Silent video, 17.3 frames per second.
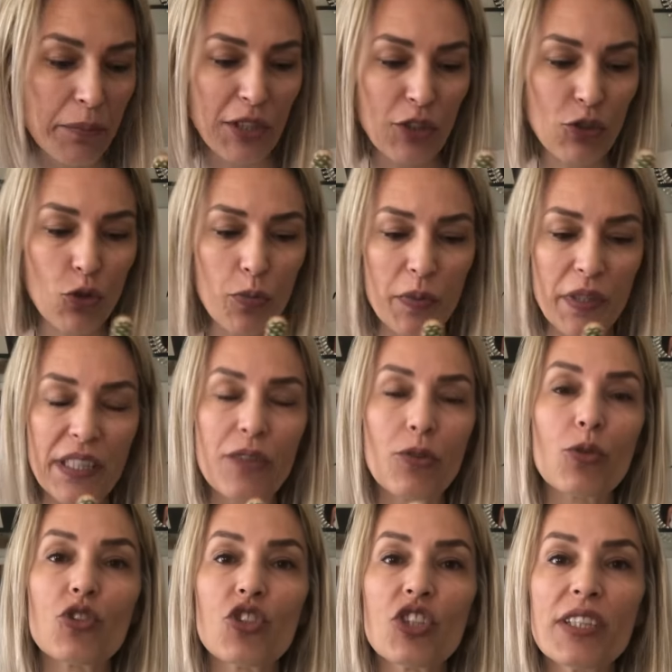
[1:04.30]
bir toprak
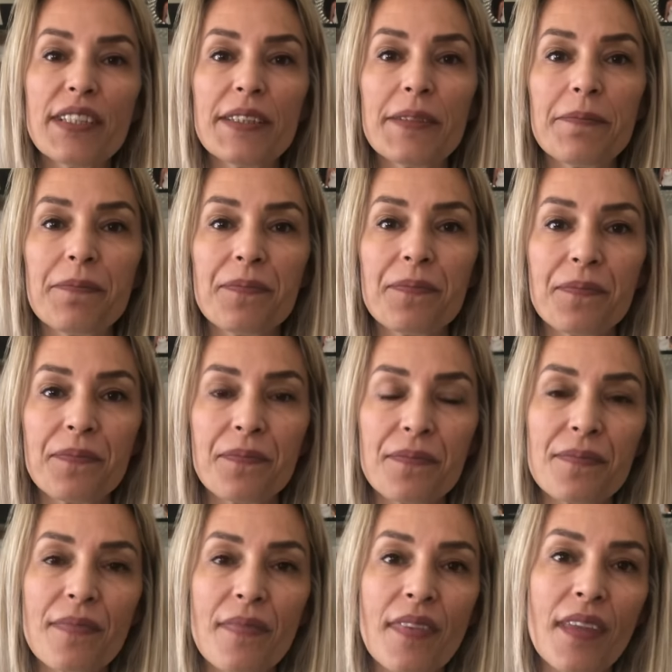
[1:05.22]
olacak.
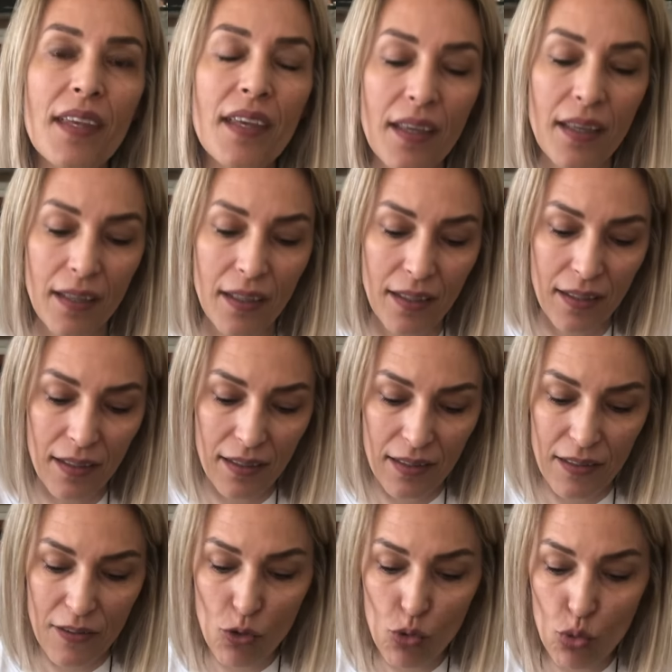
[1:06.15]

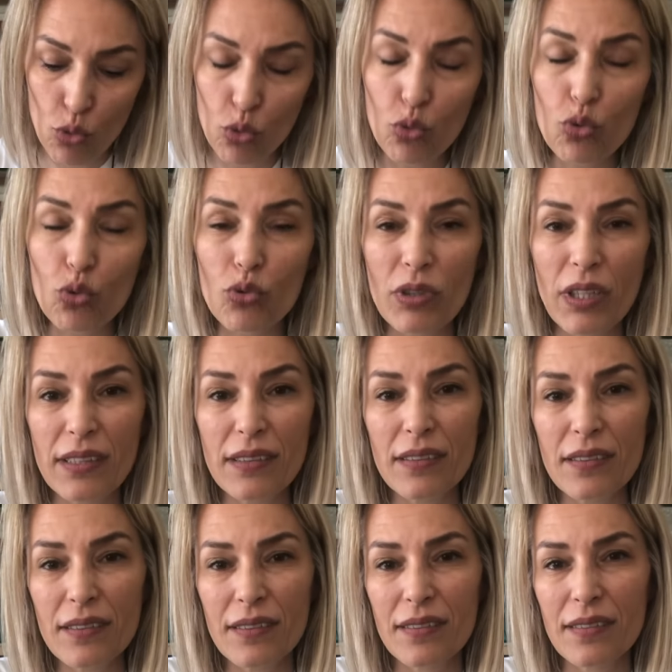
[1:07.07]
E, su tutan
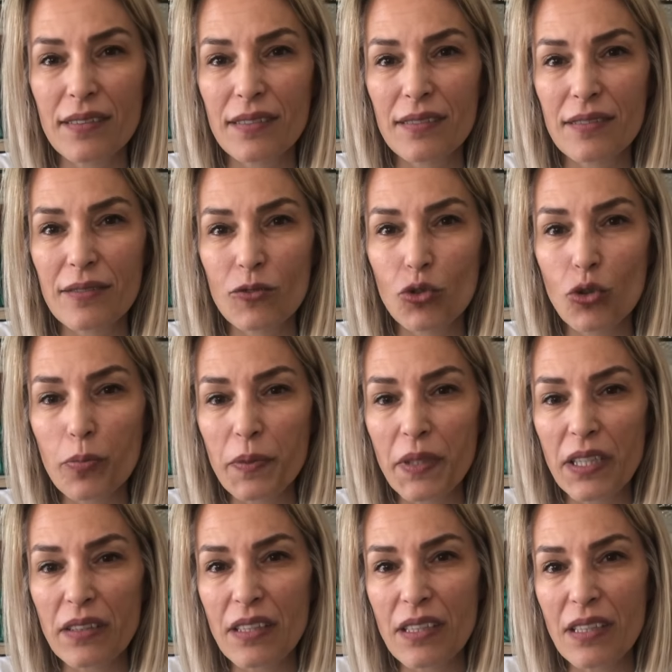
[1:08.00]

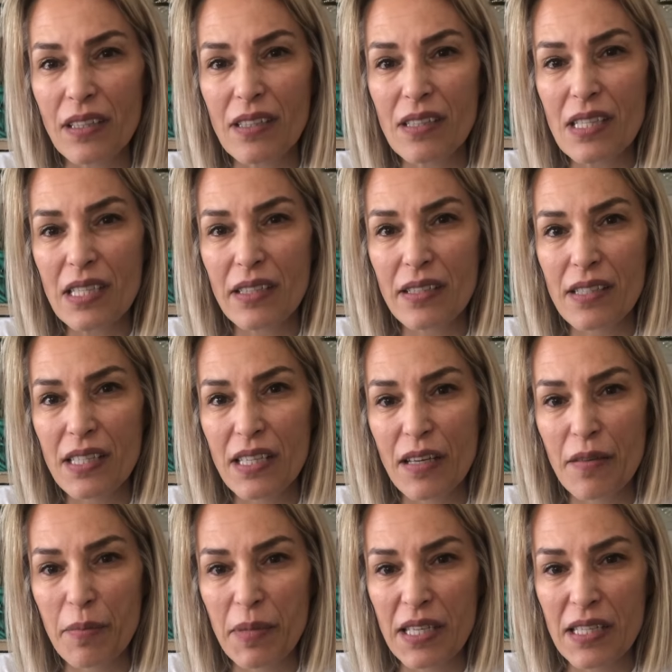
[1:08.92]
toprakları asla
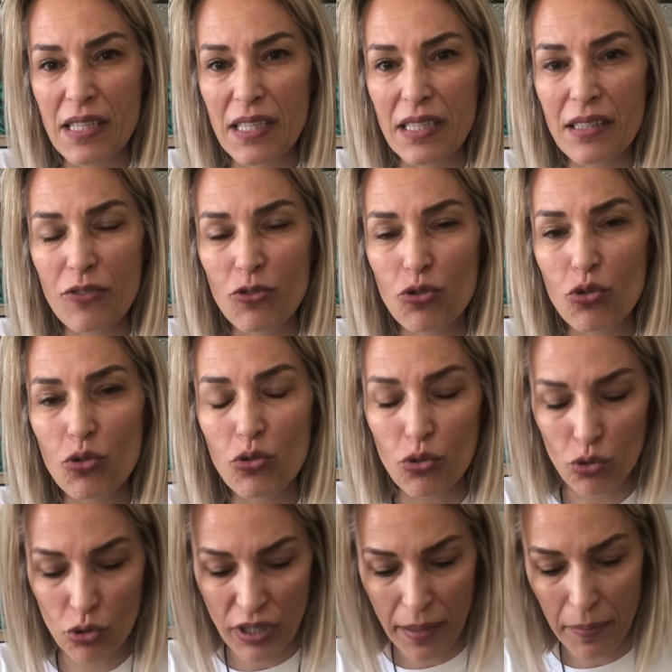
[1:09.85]
sevmezler. Çünkü
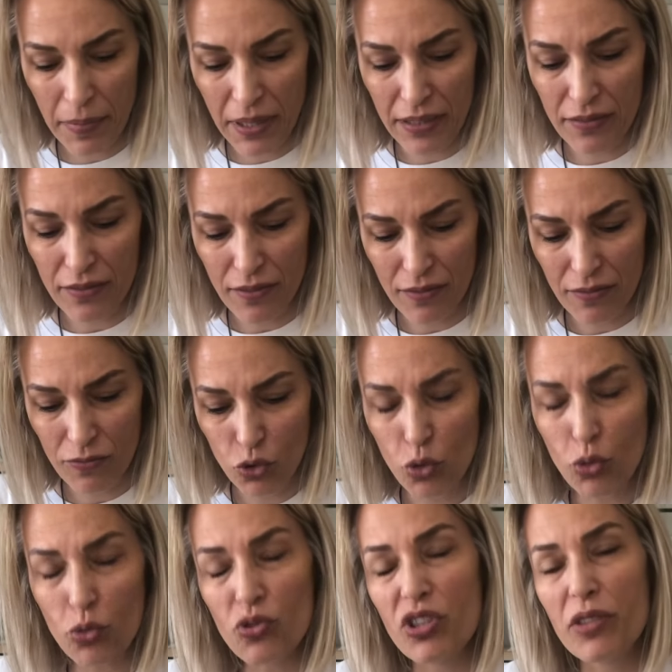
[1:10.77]
hemen
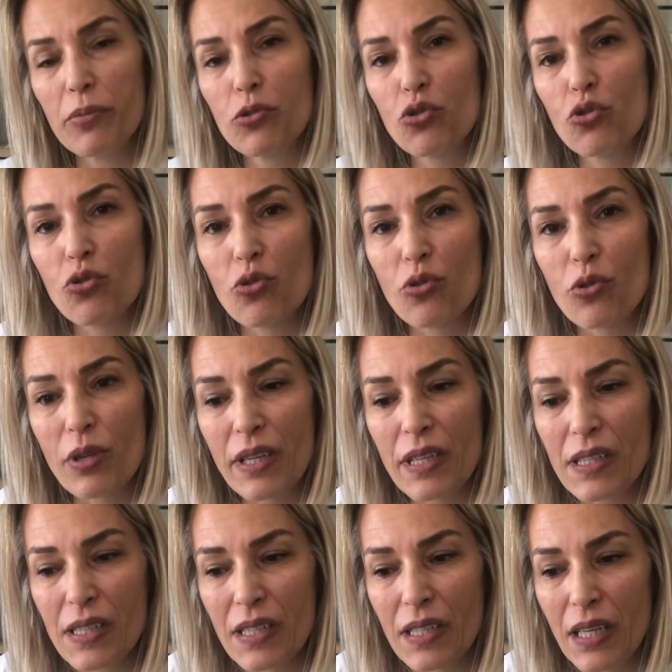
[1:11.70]
çok çabuk
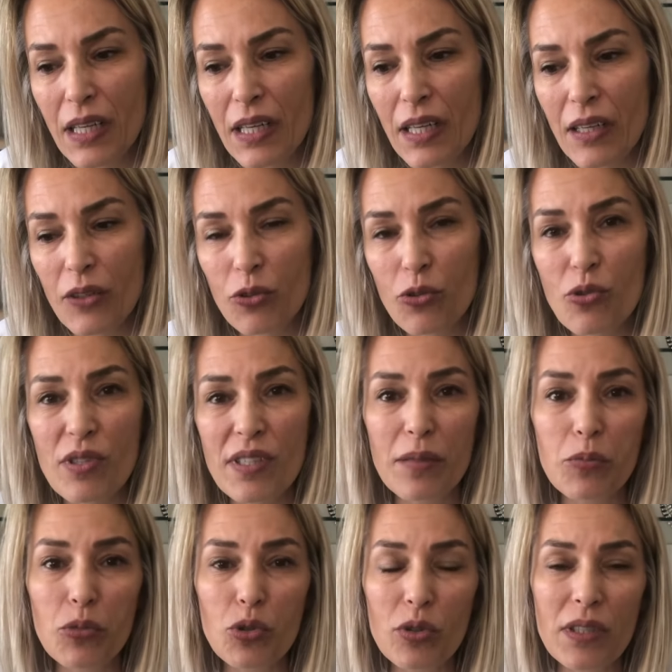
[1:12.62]
çürürler. O yüzden
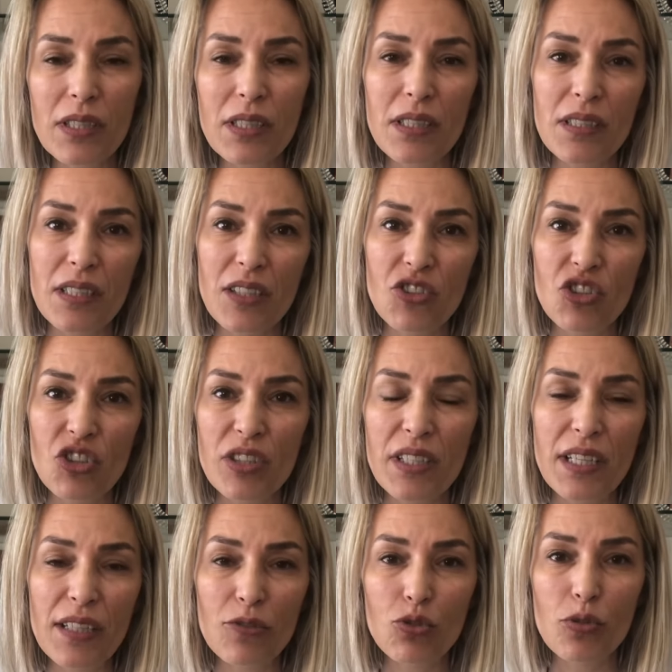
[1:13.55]
mutlaka
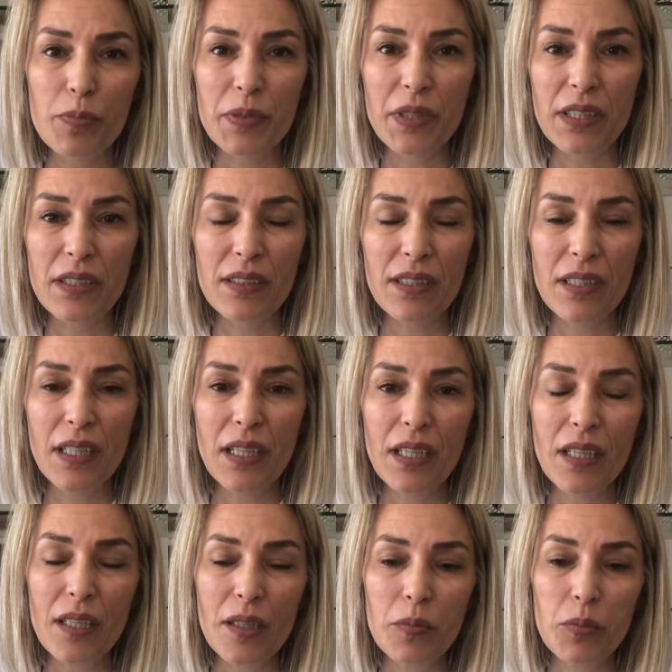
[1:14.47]
geçirgen toprak.
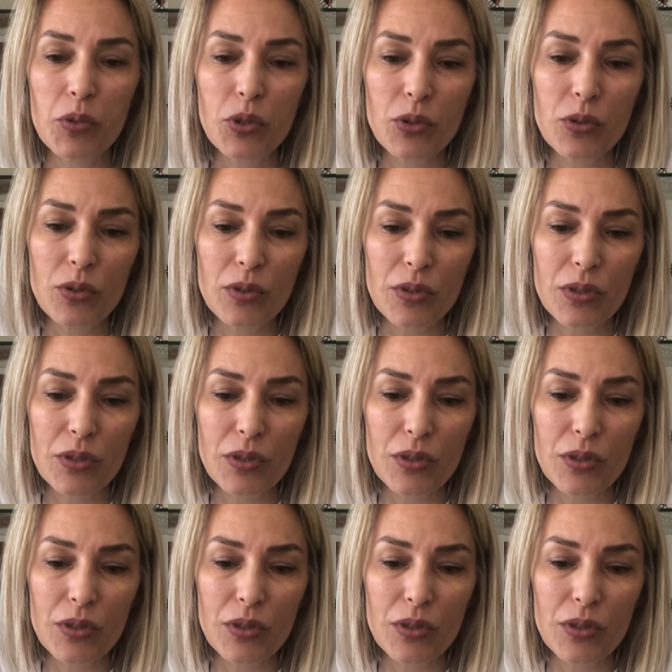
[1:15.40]
Bu e,